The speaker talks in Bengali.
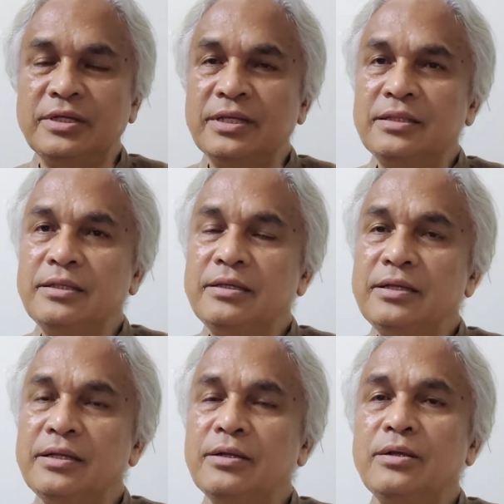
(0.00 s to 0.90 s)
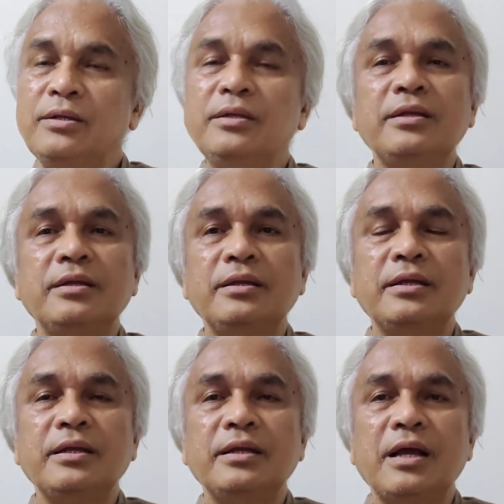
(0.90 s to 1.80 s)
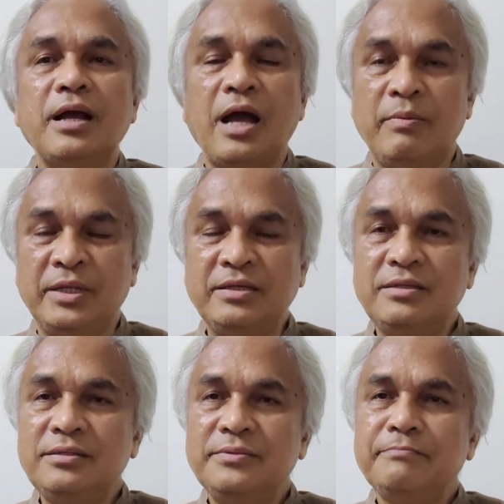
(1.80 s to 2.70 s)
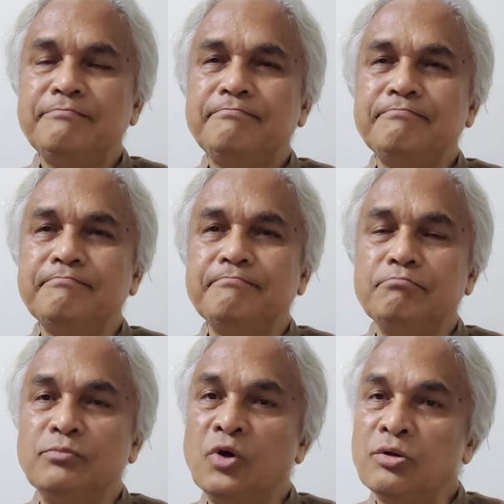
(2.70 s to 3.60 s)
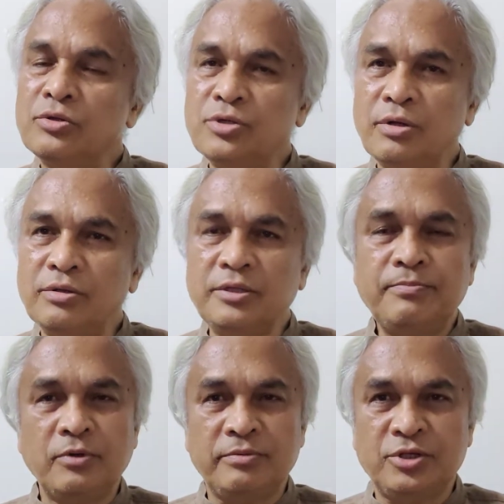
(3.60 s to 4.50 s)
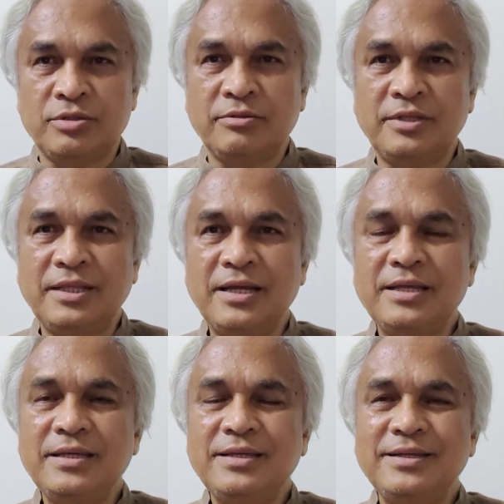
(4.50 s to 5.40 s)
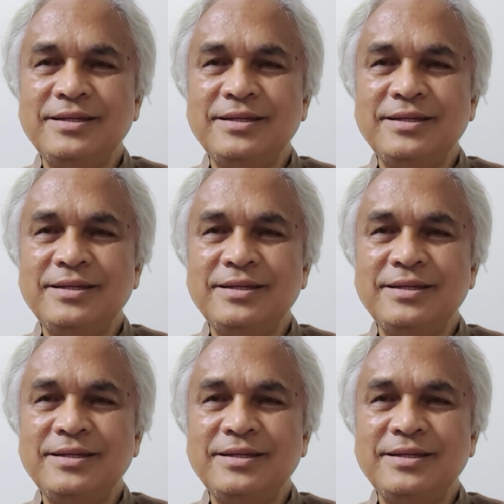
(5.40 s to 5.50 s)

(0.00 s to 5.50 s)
ধীরে ধীরে আমাদের মনোজগতে প্রবেশ করতে থাকে